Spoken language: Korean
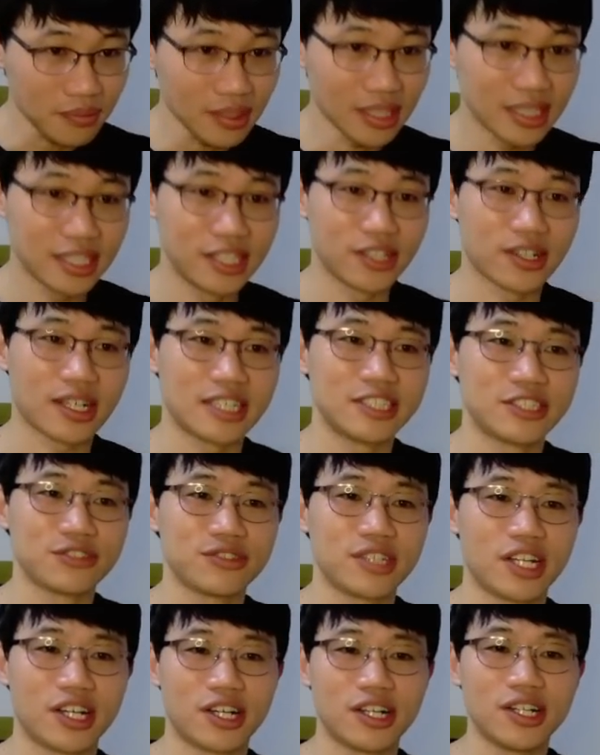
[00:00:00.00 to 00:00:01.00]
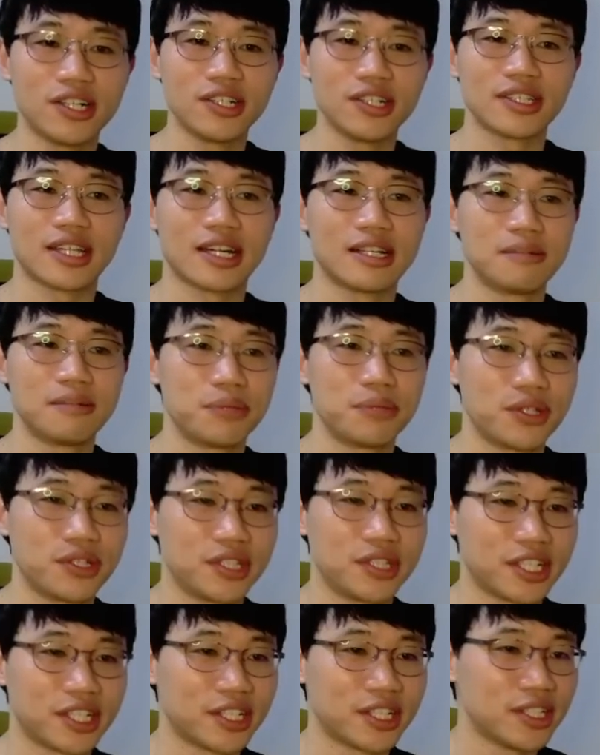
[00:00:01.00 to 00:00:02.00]
기억하시고요. 다음
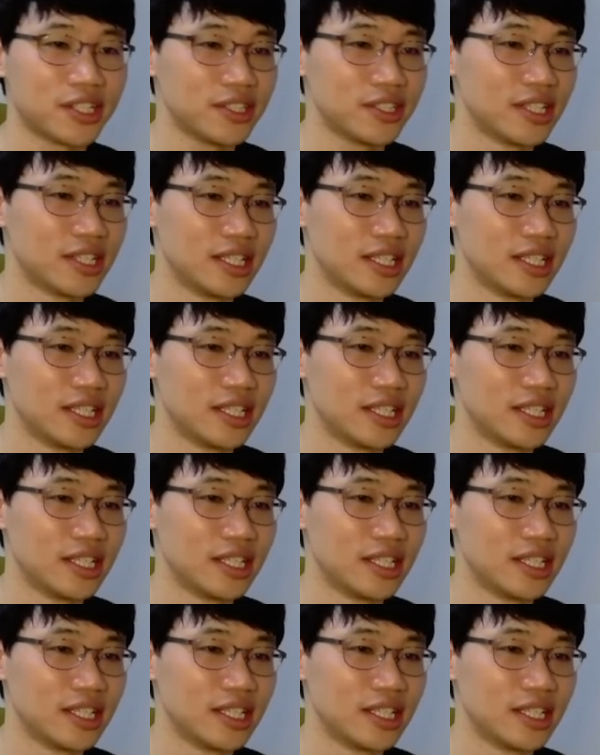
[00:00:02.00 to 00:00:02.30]
표현이요.